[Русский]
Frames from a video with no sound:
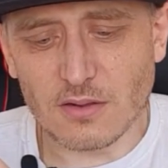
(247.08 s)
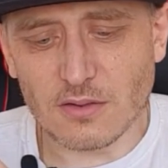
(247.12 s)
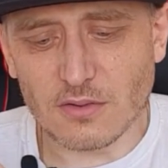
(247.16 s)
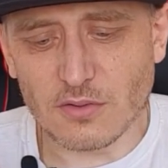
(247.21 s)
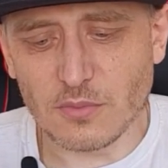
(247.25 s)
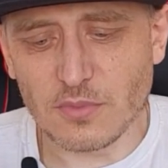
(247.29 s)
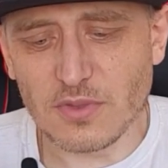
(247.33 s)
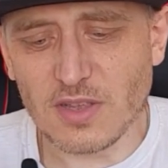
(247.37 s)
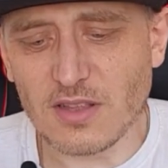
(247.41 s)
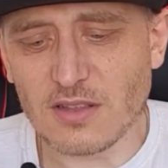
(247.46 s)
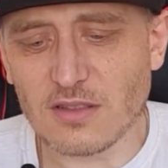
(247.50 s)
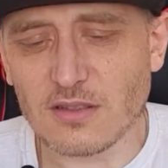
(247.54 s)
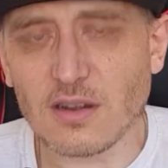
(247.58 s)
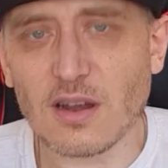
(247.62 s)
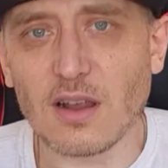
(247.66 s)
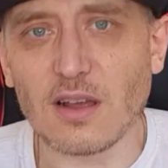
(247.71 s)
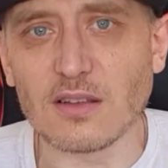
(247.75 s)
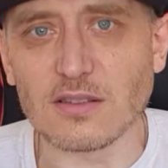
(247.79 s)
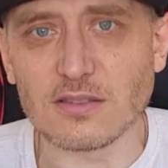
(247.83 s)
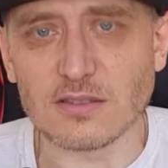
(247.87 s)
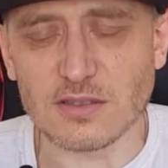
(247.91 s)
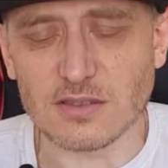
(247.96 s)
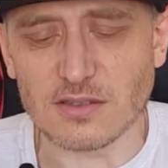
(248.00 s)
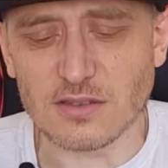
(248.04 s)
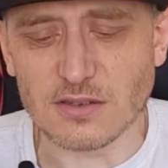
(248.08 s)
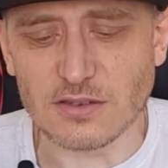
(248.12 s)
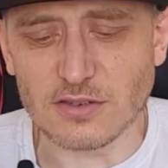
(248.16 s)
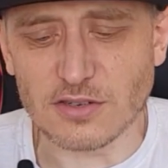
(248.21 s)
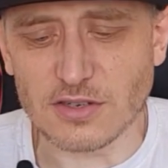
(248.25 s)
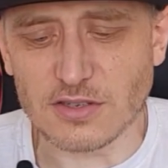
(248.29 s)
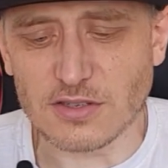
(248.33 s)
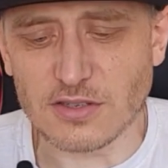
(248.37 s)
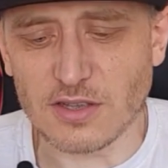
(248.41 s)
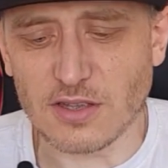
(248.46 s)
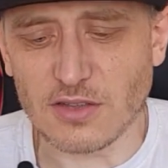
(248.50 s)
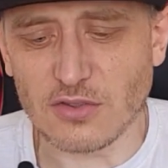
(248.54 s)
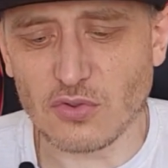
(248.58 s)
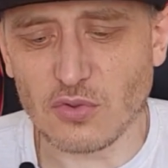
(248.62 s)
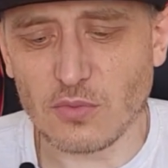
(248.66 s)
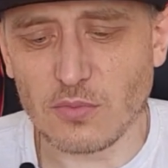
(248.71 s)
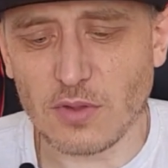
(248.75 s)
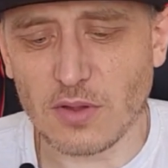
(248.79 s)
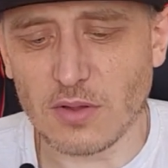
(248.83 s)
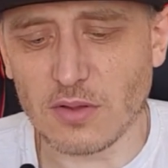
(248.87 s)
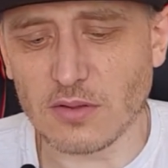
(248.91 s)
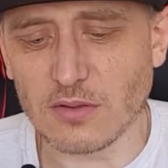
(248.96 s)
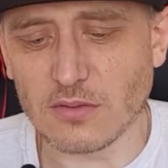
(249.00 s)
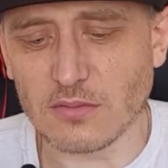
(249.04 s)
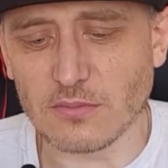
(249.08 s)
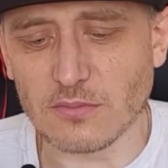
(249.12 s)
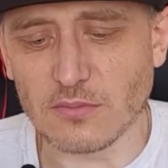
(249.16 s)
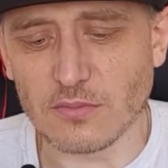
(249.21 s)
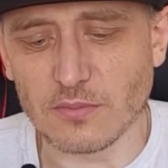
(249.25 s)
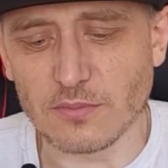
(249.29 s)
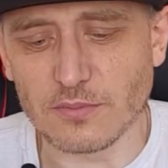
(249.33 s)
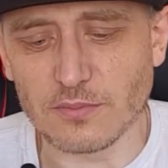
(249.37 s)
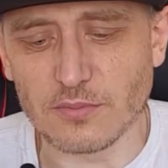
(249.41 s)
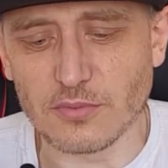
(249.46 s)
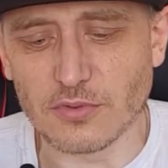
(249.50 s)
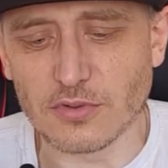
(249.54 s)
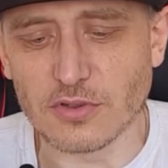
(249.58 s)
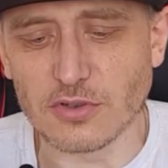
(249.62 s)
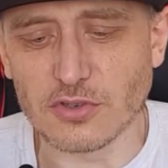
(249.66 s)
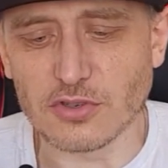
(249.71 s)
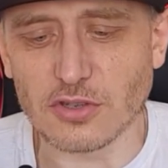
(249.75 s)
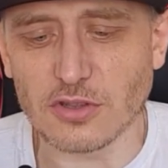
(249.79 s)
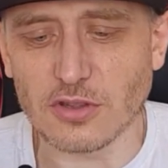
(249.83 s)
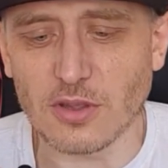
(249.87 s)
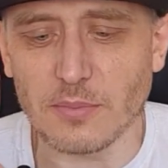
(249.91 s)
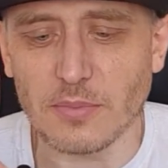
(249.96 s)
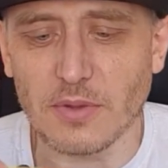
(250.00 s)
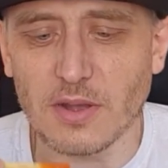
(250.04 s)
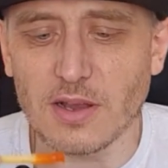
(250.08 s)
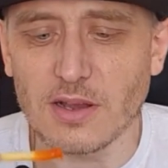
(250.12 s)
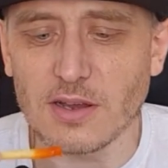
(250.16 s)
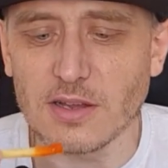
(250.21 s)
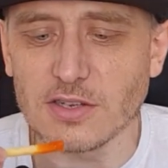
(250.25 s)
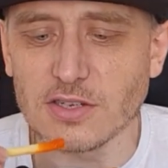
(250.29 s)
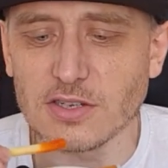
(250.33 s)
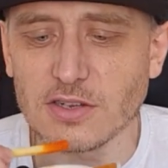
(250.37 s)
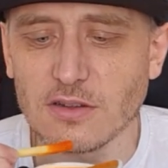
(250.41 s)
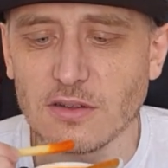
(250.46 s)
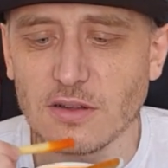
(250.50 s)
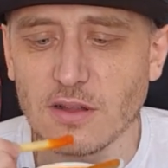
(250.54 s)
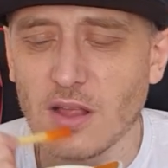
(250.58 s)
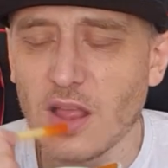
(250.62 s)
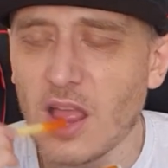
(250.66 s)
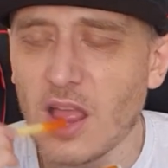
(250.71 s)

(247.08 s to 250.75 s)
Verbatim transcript: Но ну, мне не нравится, если честно. Я думал, будет что-то похлеще.